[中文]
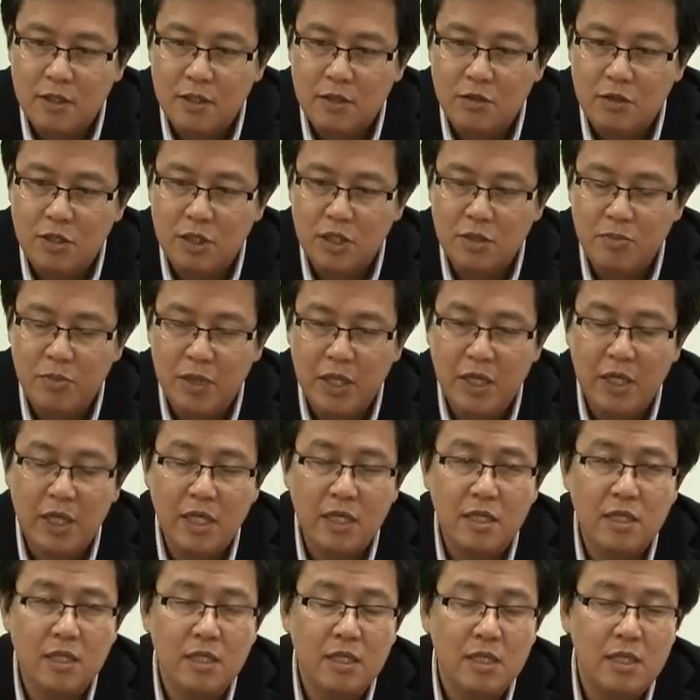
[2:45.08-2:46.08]
尤其是明
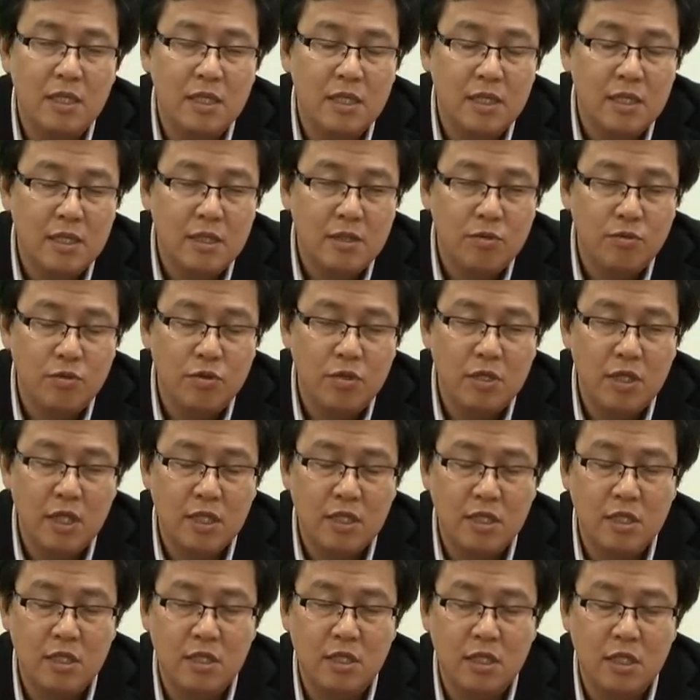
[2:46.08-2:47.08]
年，无论是
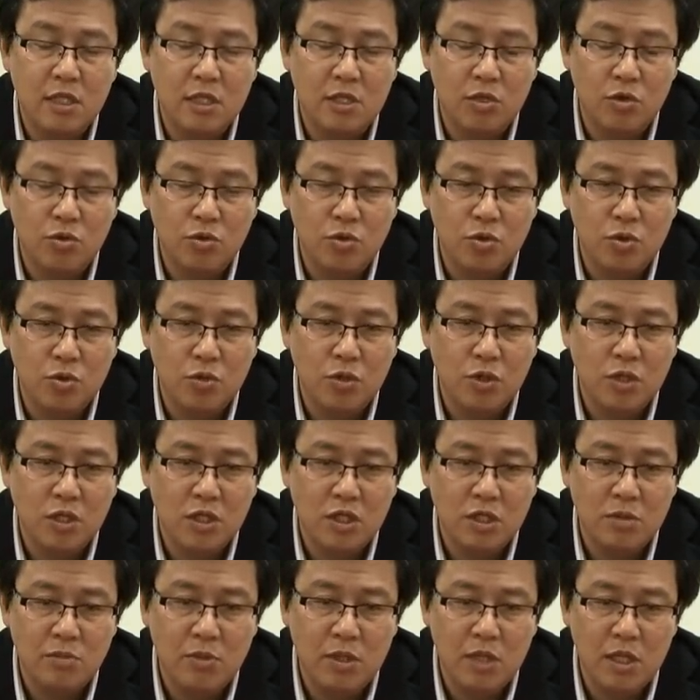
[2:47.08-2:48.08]
在执政州属，或者
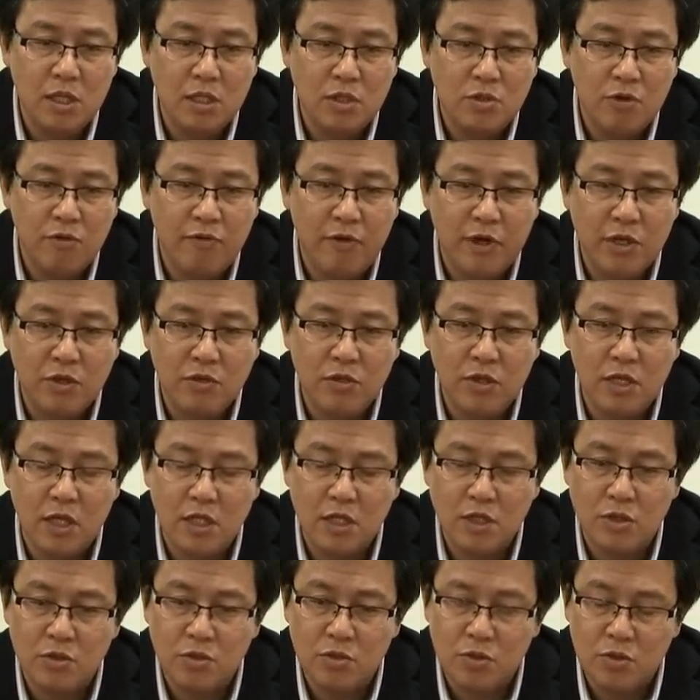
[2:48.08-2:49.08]
是明年做反对
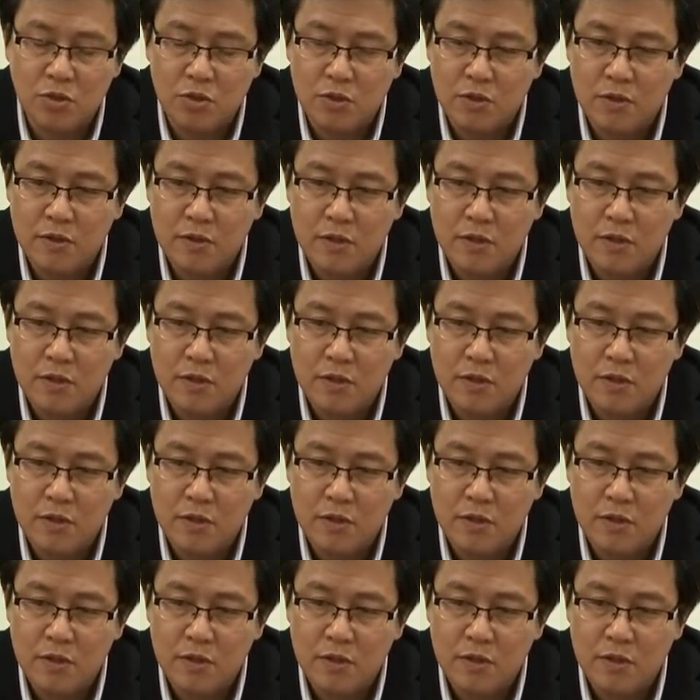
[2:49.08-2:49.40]
党的州属，